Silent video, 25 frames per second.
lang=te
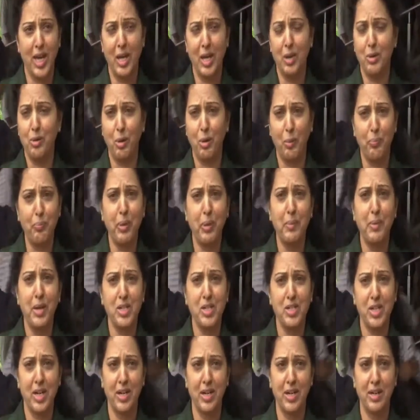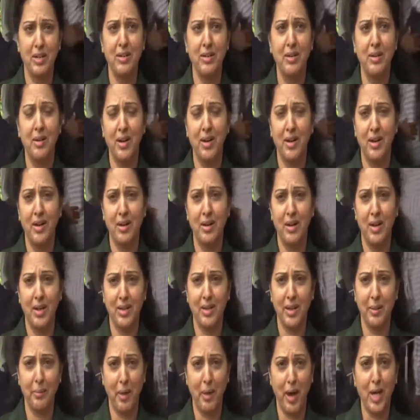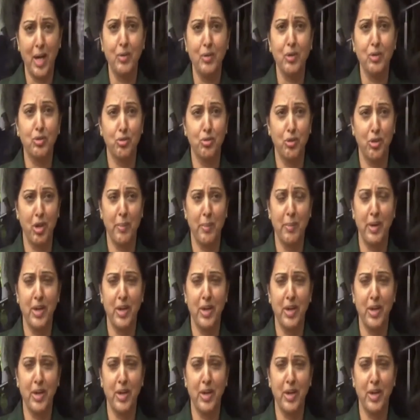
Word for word: చాలా గొప్ప మనిషి అండి అంటే మానవత్వం ఉన్న